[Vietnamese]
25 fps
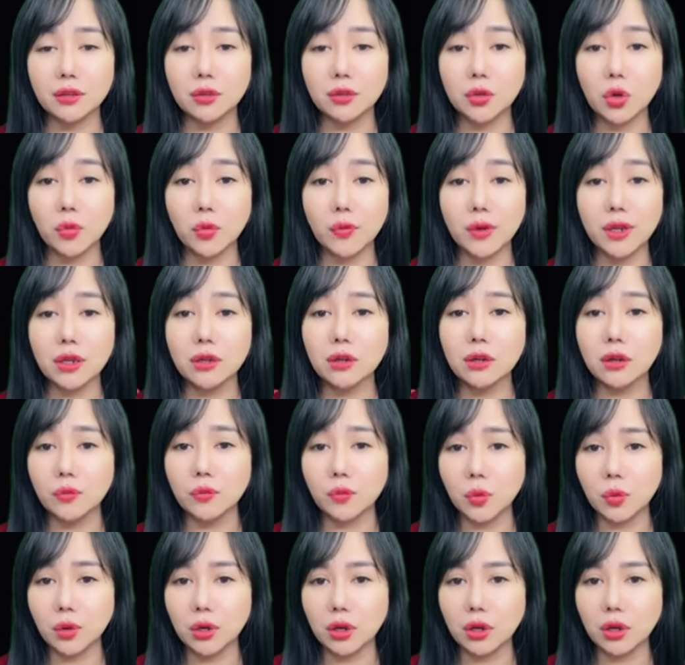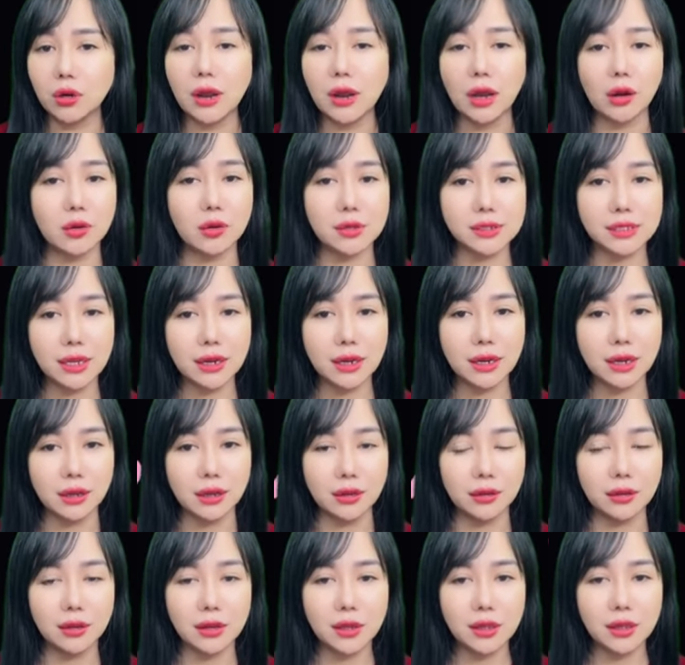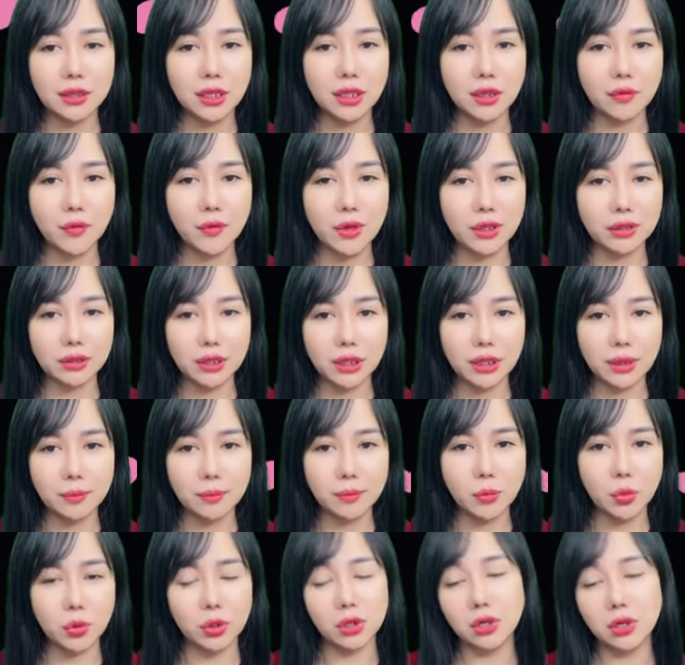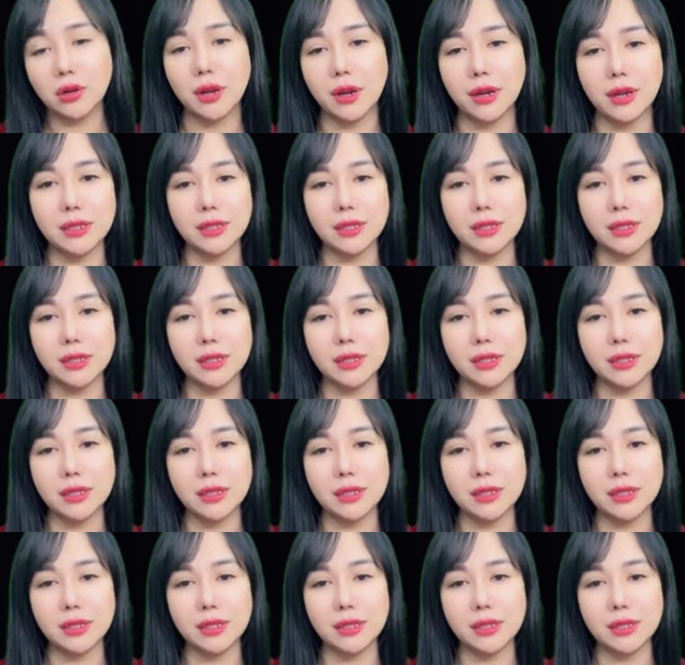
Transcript: chẳng hạn như một tấm ảnh hoặc một kỷ vật nào đấy.